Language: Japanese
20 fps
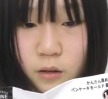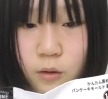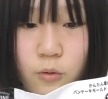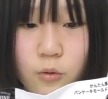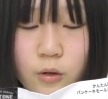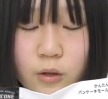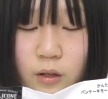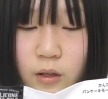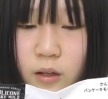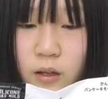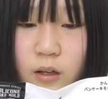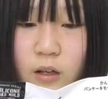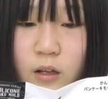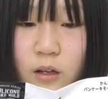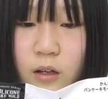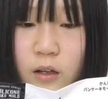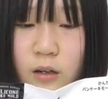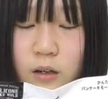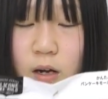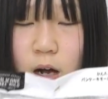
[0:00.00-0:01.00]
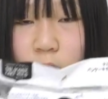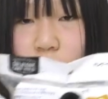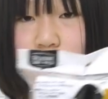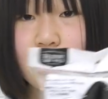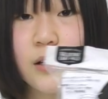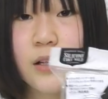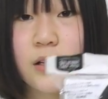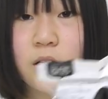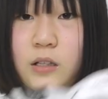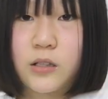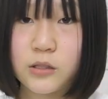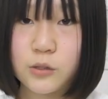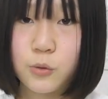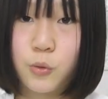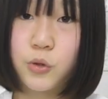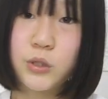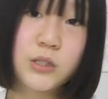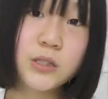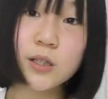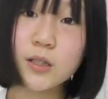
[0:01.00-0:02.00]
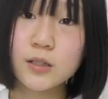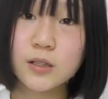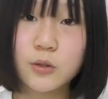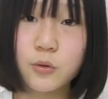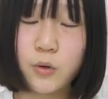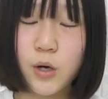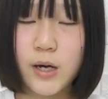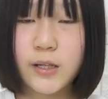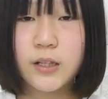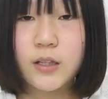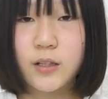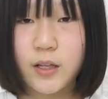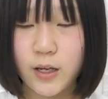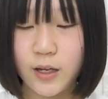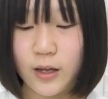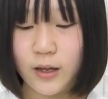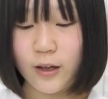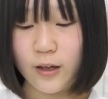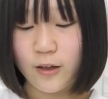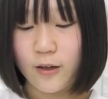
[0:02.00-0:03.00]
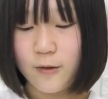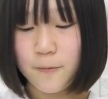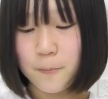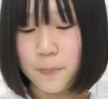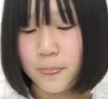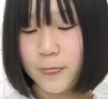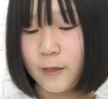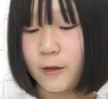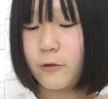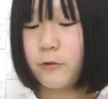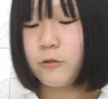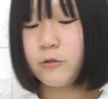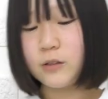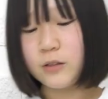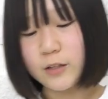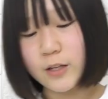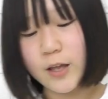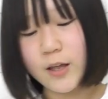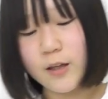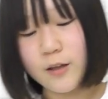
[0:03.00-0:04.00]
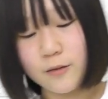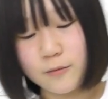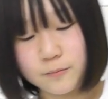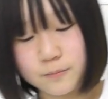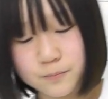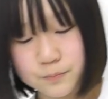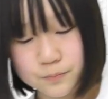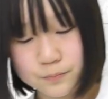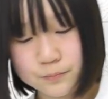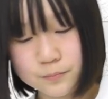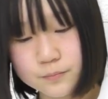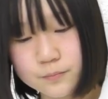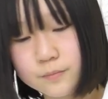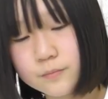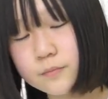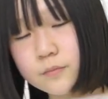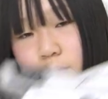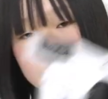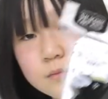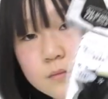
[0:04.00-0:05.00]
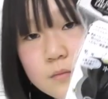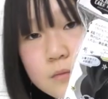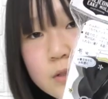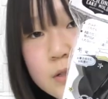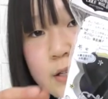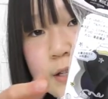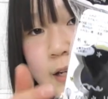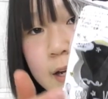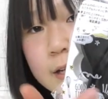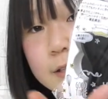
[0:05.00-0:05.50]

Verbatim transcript: なんかこれね、うん、型なんですよ星型の型で、うんうん、ここにね入